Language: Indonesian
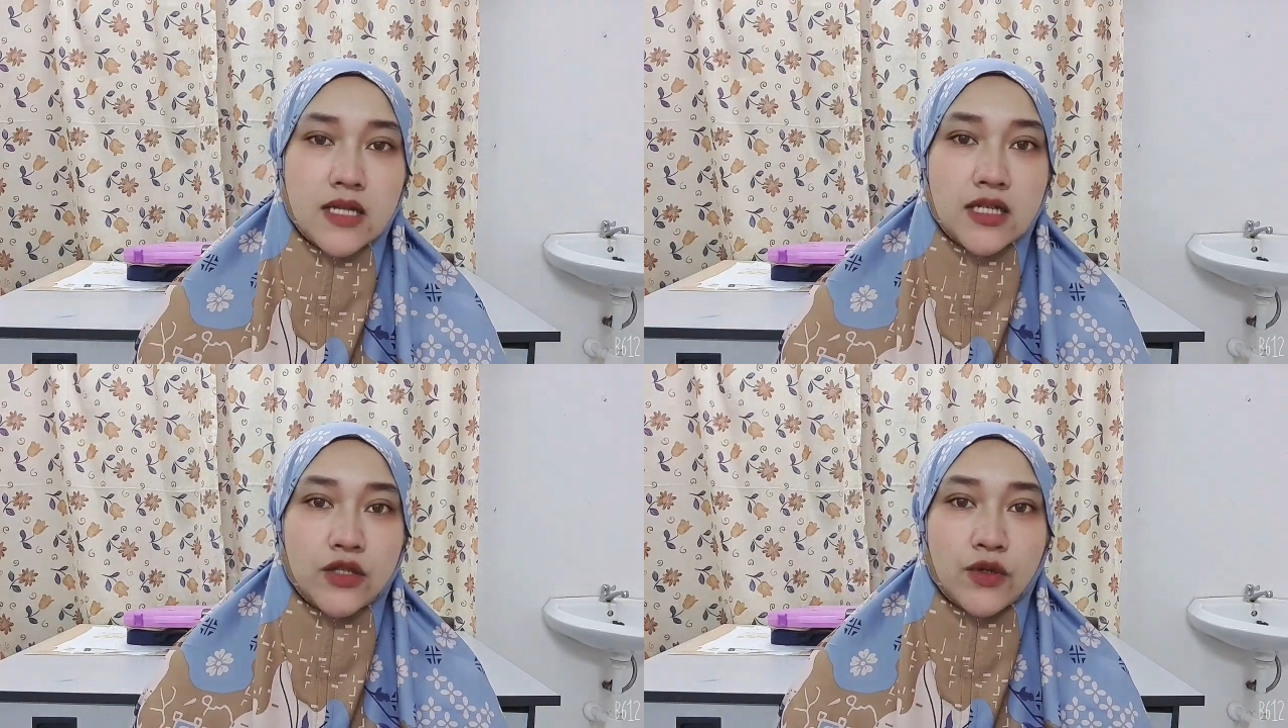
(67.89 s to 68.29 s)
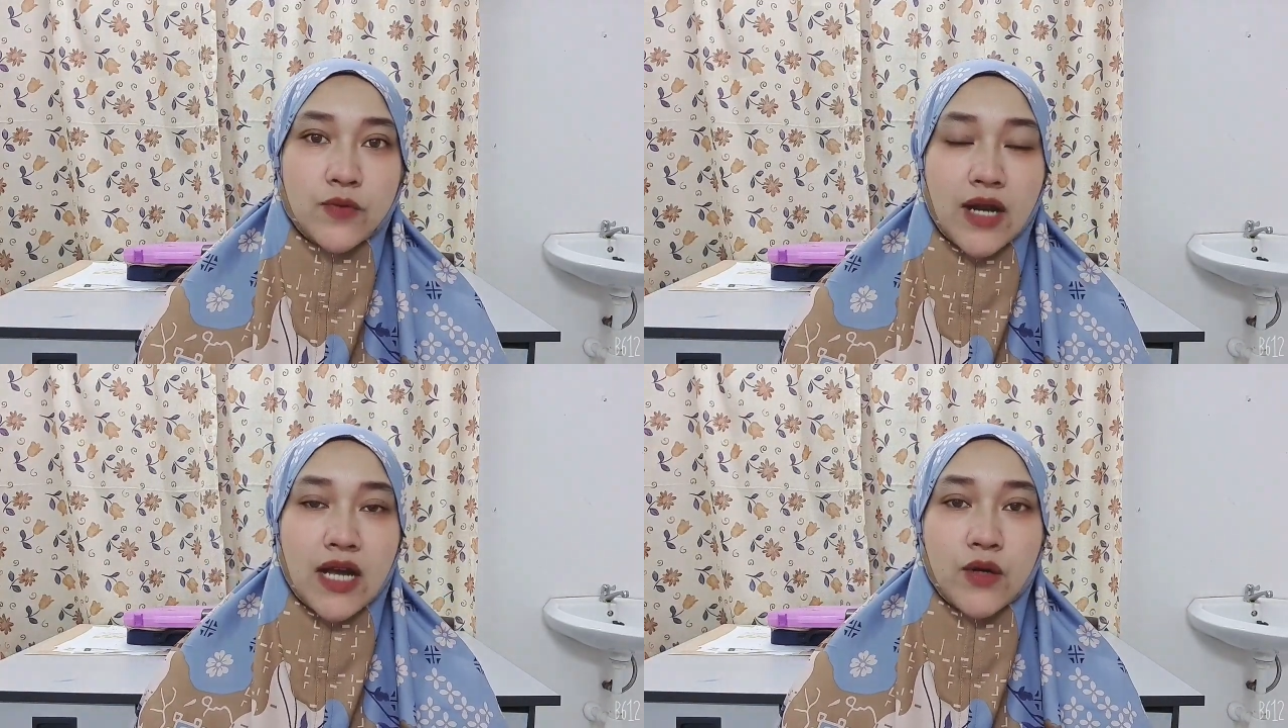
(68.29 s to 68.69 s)
disuruh
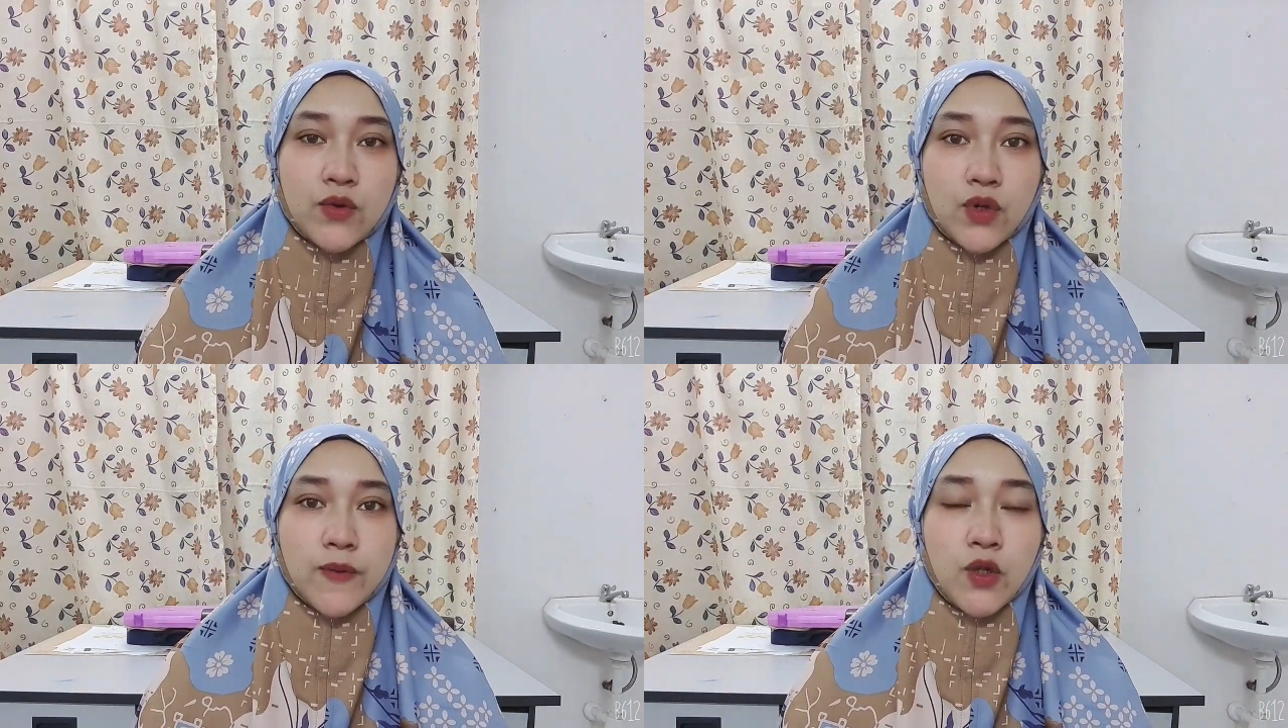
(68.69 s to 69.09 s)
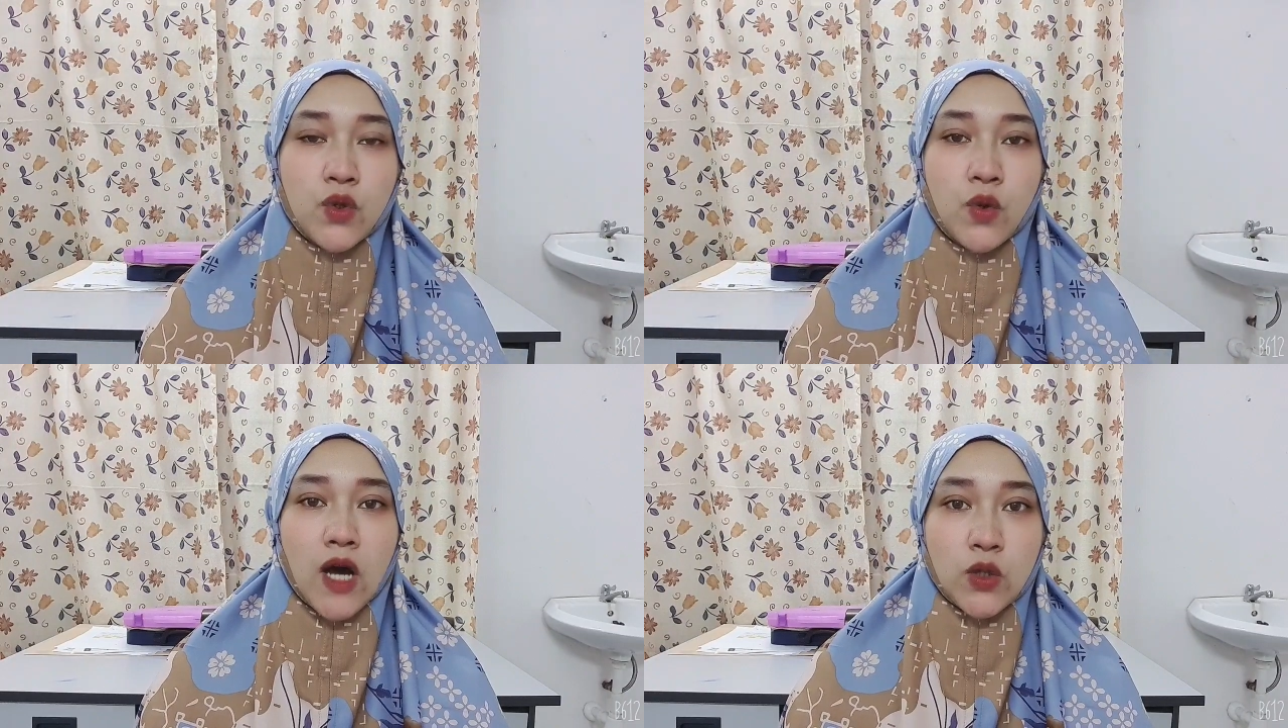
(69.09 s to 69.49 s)
pulang untuk
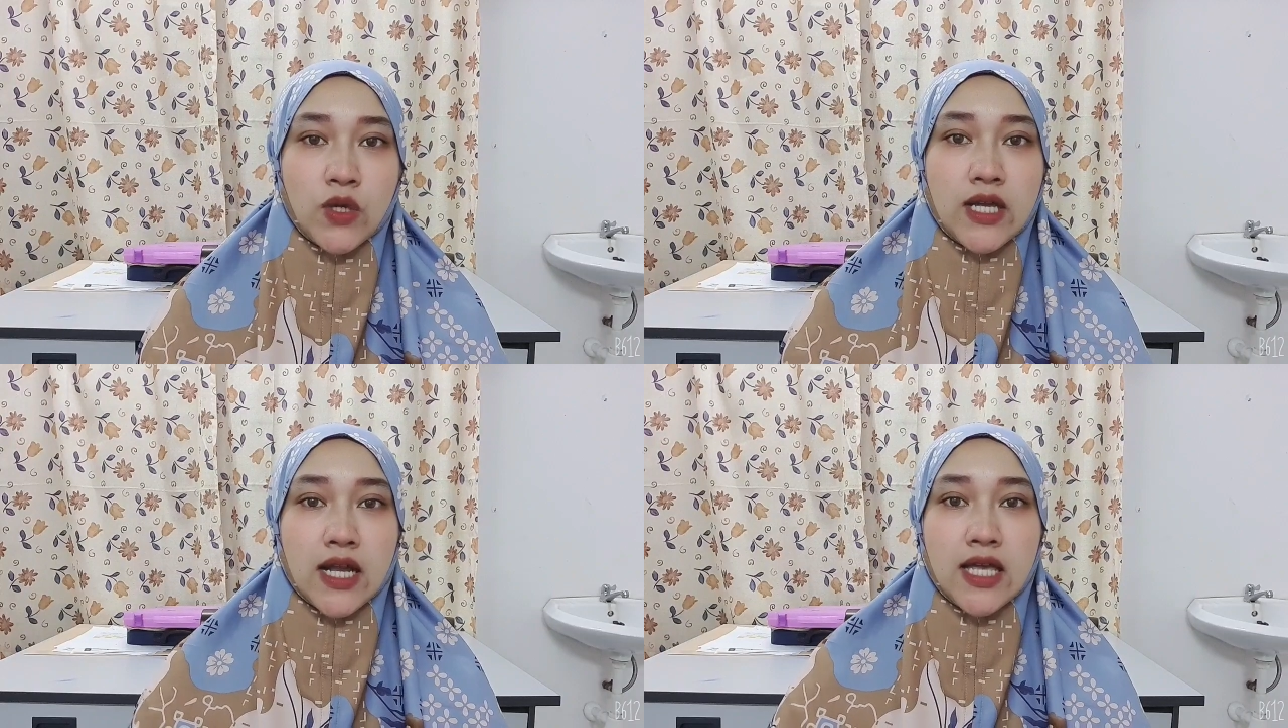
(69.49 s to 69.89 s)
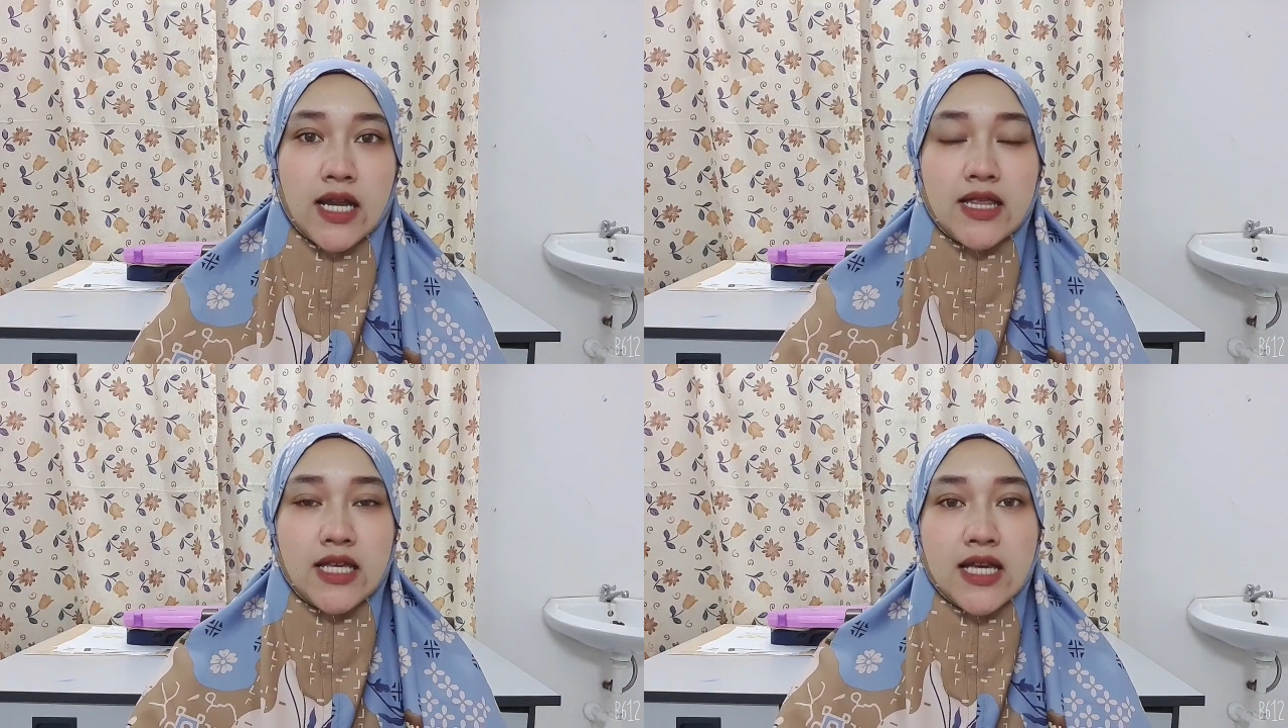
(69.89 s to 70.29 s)
menunggu waktu
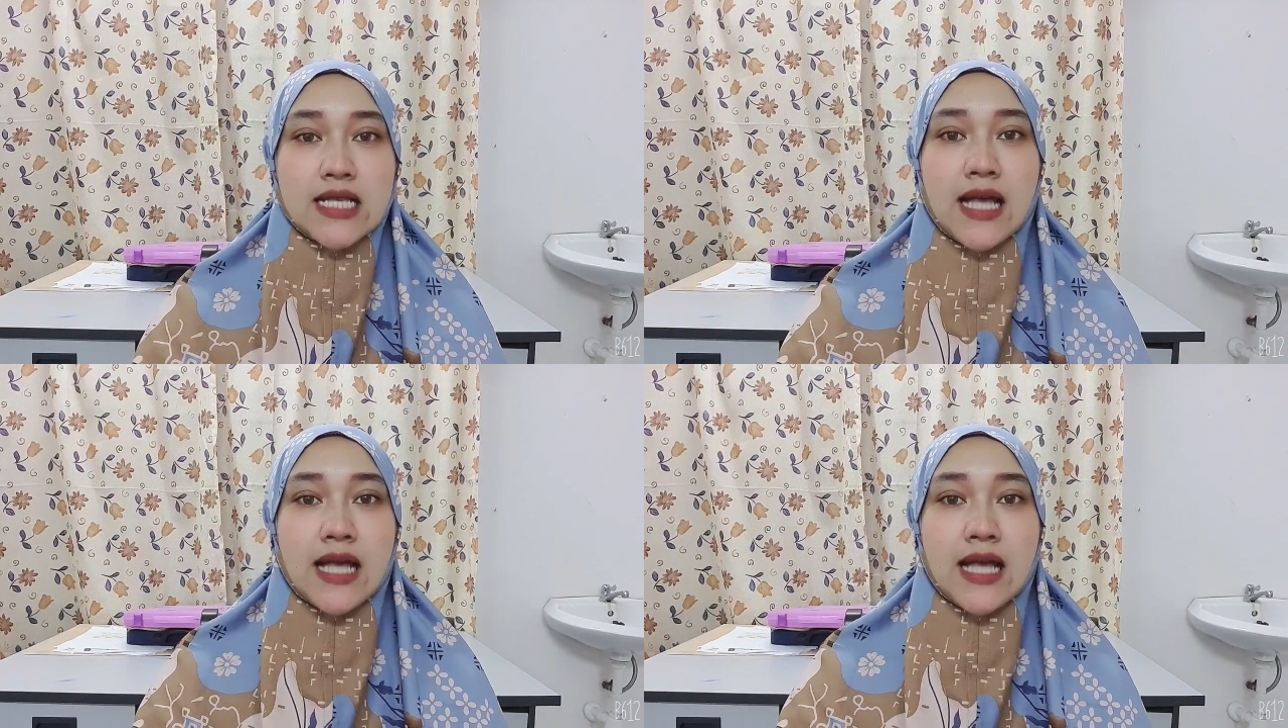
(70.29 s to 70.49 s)
kira-kira 3